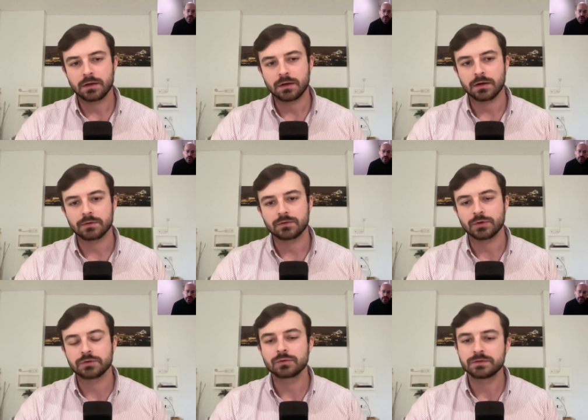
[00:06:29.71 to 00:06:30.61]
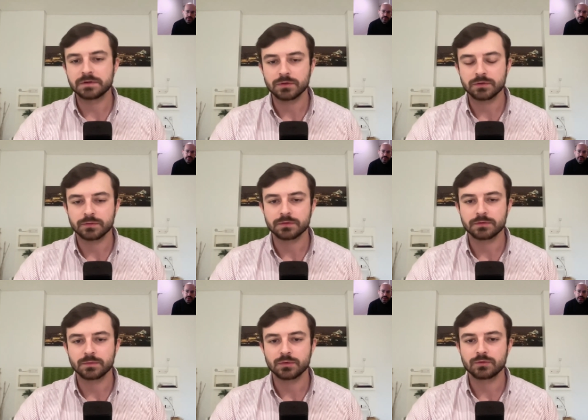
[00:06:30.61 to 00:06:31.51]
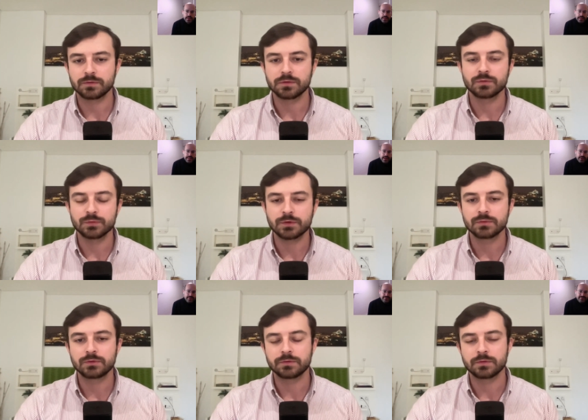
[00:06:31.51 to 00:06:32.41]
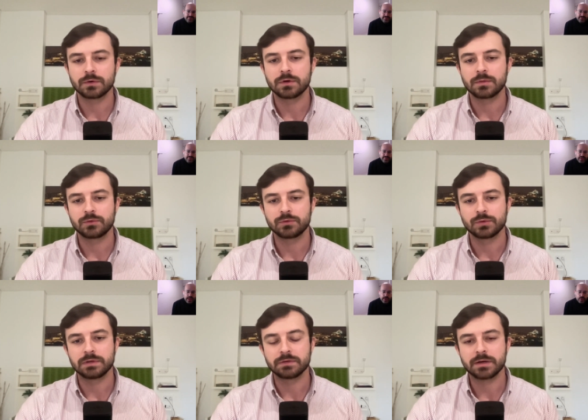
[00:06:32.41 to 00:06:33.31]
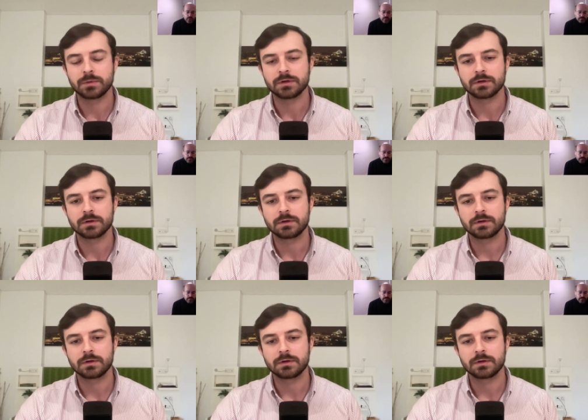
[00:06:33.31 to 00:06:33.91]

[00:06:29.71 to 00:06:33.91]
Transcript: Euh, toi, du coup, c'est quoi ton fonctionnement Tu vends ton temps ou tu vends plutôt au livrable